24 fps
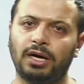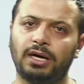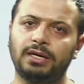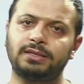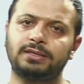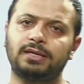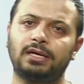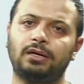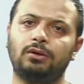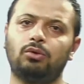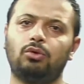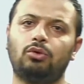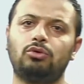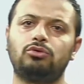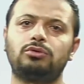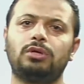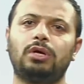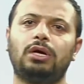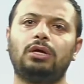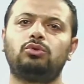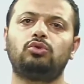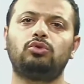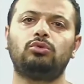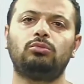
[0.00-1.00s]
Bazen
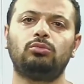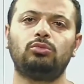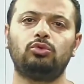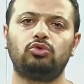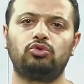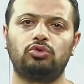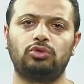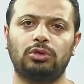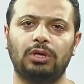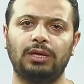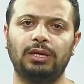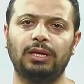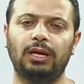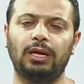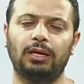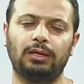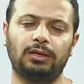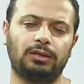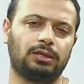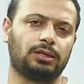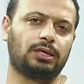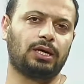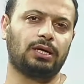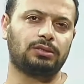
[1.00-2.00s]
özel durumlu
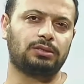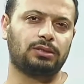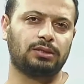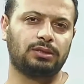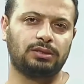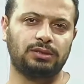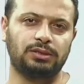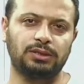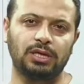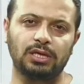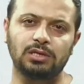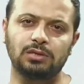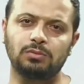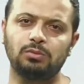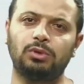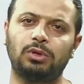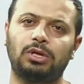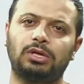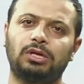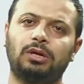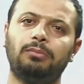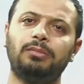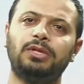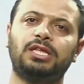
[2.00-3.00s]
üçgenlerle de karşılaşacağız.
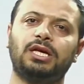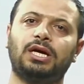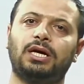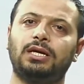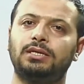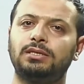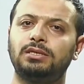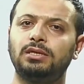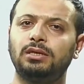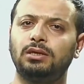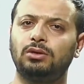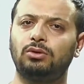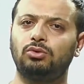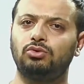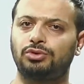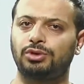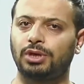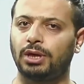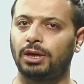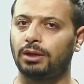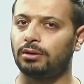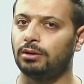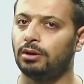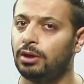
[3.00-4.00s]
Bunlardan bir tanesi dik
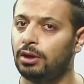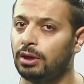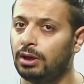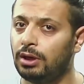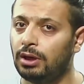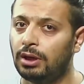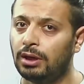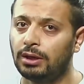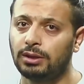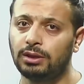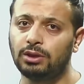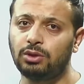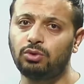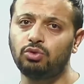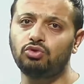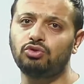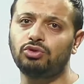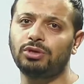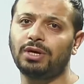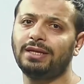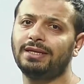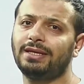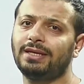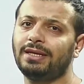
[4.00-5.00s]
üçgen. Dik
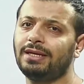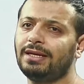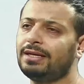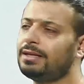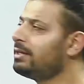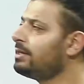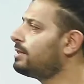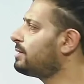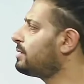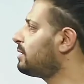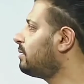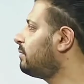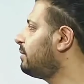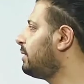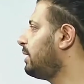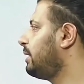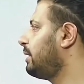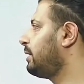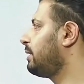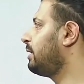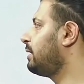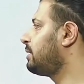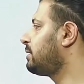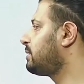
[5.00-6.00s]
üçgen denildiği zaman
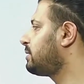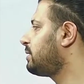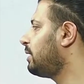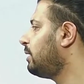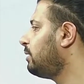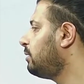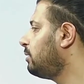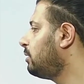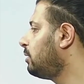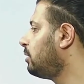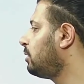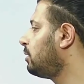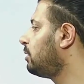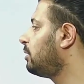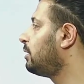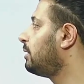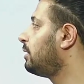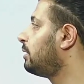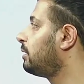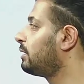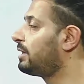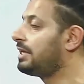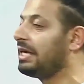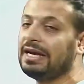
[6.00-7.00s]
arkadaşlar
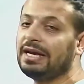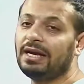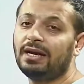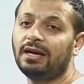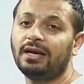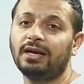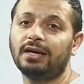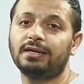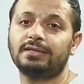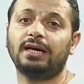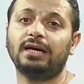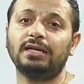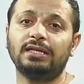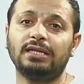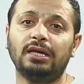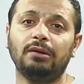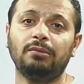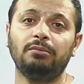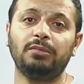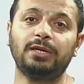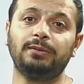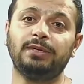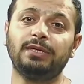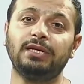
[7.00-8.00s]
kenarlar
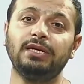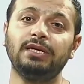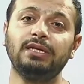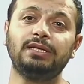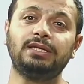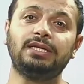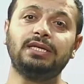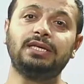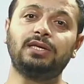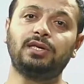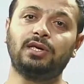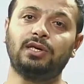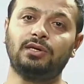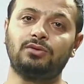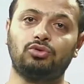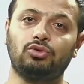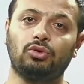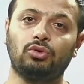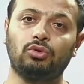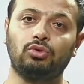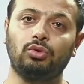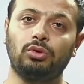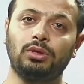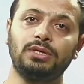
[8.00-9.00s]
zaten birbirini dik
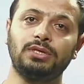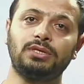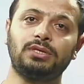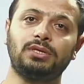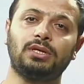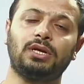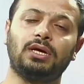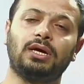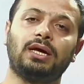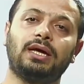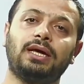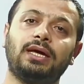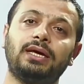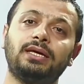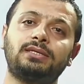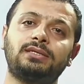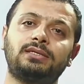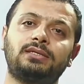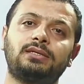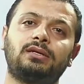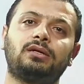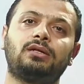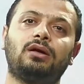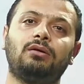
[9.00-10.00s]
kesiyor. Dolayısıyla
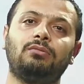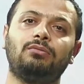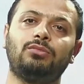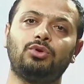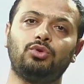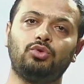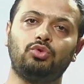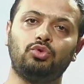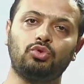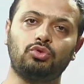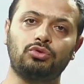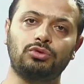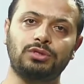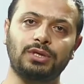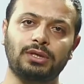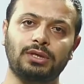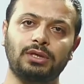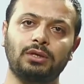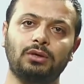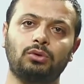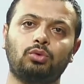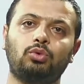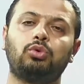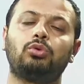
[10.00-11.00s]
ekstradan bir
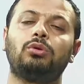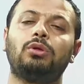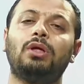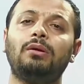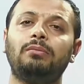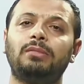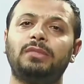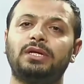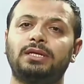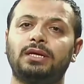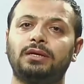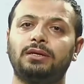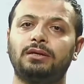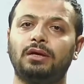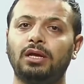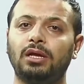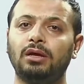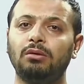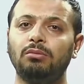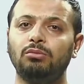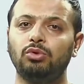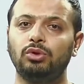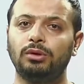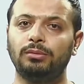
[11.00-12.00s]
yükseklik kullanmadan
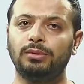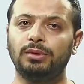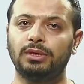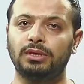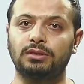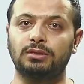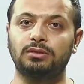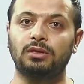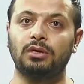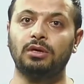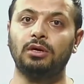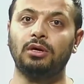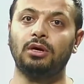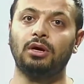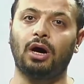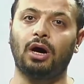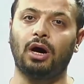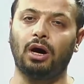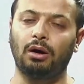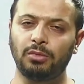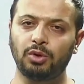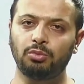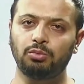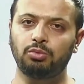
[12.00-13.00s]
alan bulabiliriz.
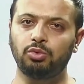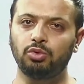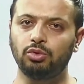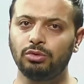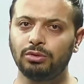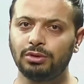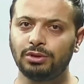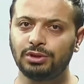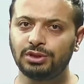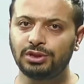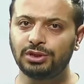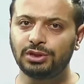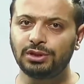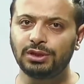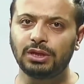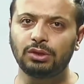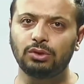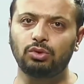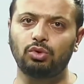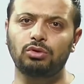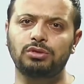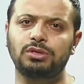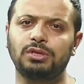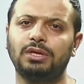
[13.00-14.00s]
Ama bunun dışında
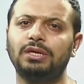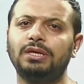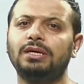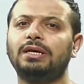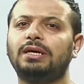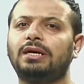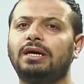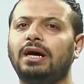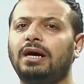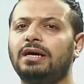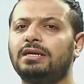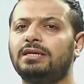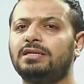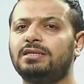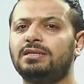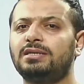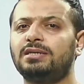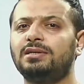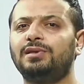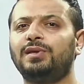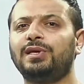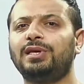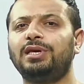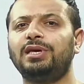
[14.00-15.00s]
90'ın
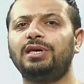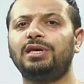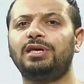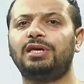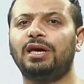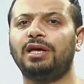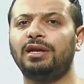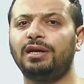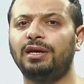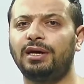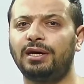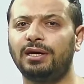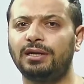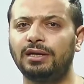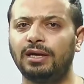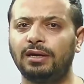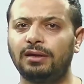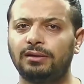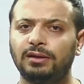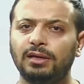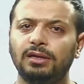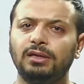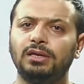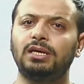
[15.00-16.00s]
karşısındaki
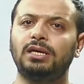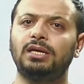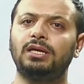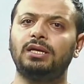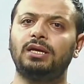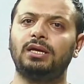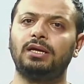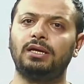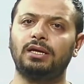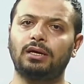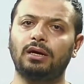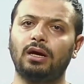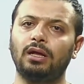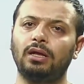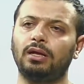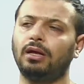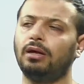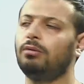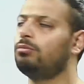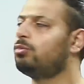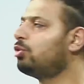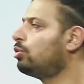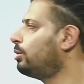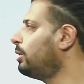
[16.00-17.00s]
kenardan da dik inerek
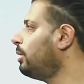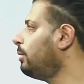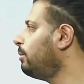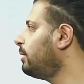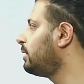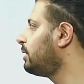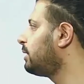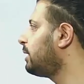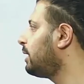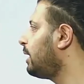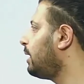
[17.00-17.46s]
alan bulunabilir.